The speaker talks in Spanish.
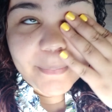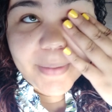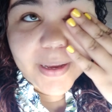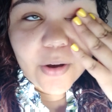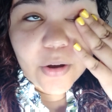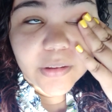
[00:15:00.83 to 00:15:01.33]

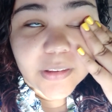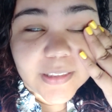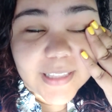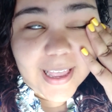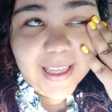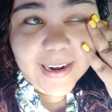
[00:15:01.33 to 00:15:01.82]
Déjenme
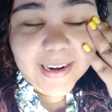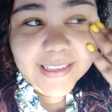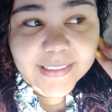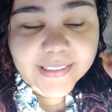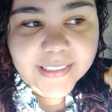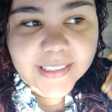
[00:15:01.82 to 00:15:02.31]

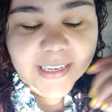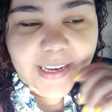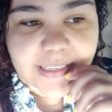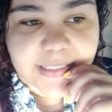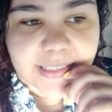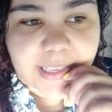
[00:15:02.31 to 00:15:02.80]
contarles,
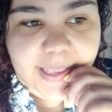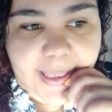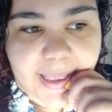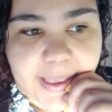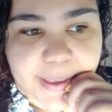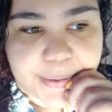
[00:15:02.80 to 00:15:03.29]
chicas,
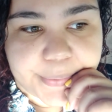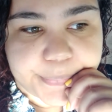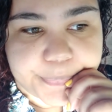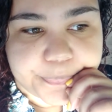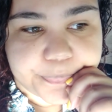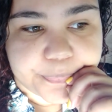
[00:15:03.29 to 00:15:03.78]

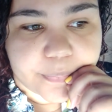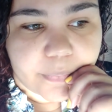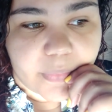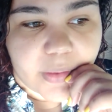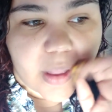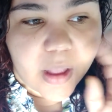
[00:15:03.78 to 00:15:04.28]
que
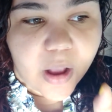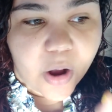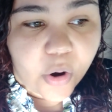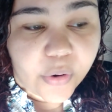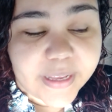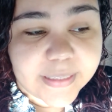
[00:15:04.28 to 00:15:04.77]

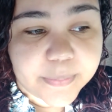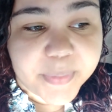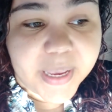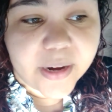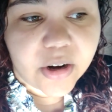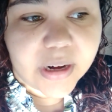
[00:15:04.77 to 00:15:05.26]
hoy es
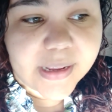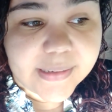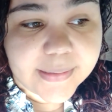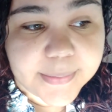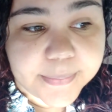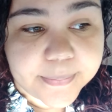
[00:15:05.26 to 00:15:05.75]

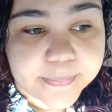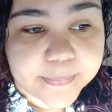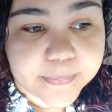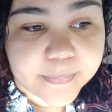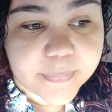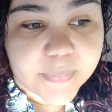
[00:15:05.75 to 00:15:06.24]
miércoles
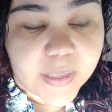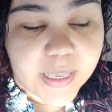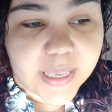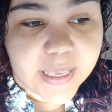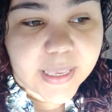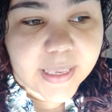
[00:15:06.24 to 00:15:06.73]

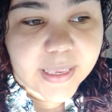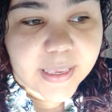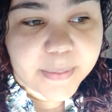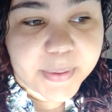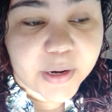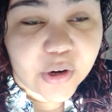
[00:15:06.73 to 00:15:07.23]

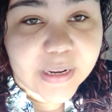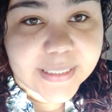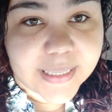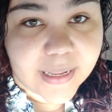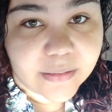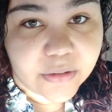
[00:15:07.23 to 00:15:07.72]
y miércoles
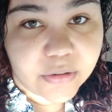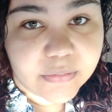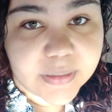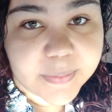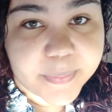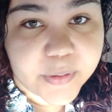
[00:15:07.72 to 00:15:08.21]
santo
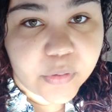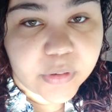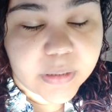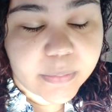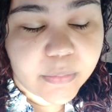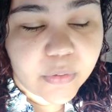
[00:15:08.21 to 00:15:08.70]
es mi
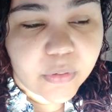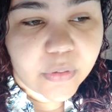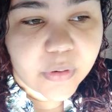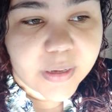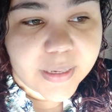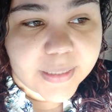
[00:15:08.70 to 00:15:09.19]
último
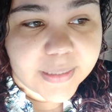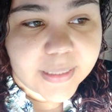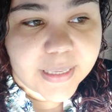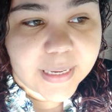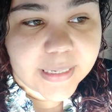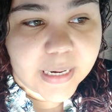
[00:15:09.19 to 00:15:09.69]

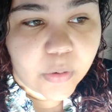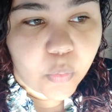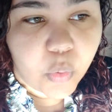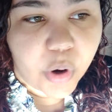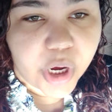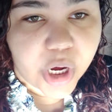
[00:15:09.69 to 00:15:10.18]
día en el
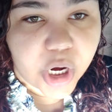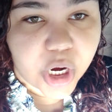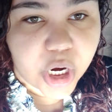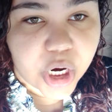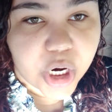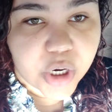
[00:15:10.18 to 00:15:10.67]

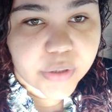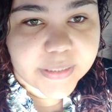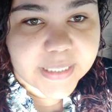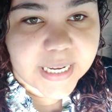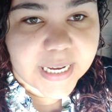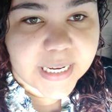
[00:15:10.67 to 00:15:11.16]
work. O
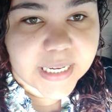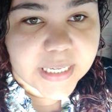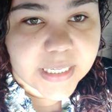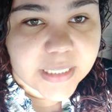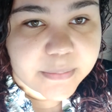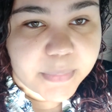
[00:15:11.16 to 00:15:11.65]
sea,
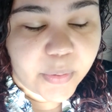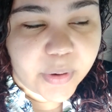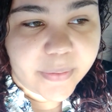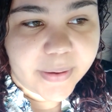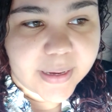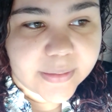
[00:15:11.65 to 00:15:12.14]
me
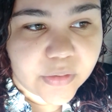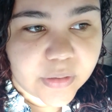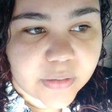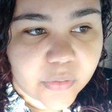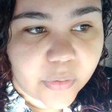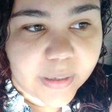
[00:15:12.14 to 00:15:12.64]
voy de
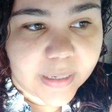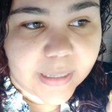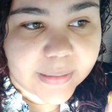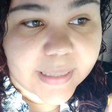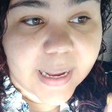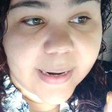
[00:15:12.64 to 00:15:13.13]
vacaciones hoy en
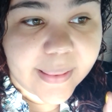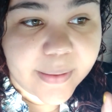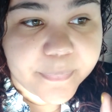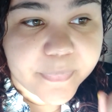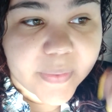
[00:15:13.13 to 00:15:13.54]
la tarde